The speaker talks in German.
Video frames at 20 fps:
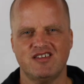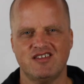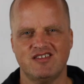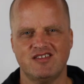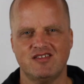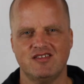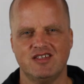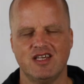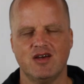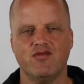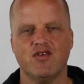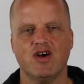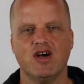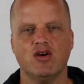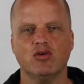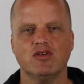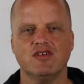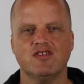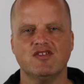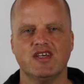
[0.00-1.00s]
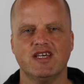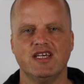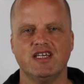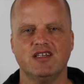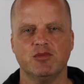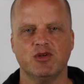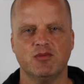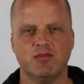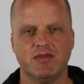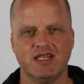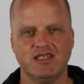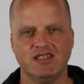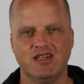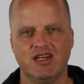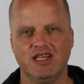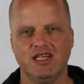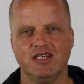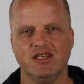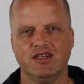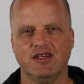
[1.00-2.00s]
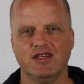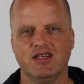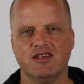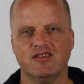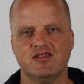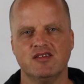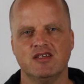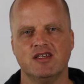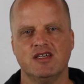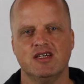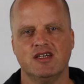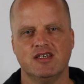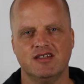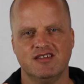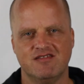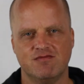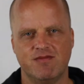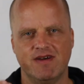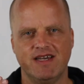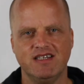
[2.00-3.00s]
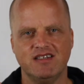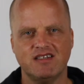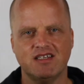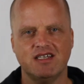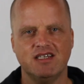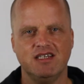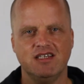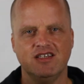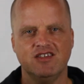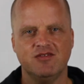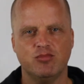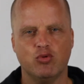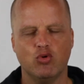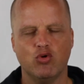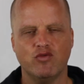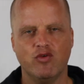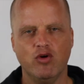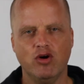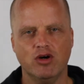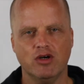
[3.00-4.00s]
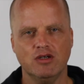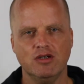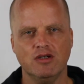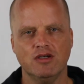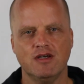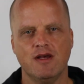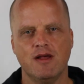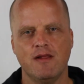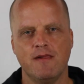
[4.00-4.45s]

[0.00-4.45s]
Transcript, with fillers: Das, die Erfahrung zeigt mit meinen Klienten, dass zwei Trainings pro Woche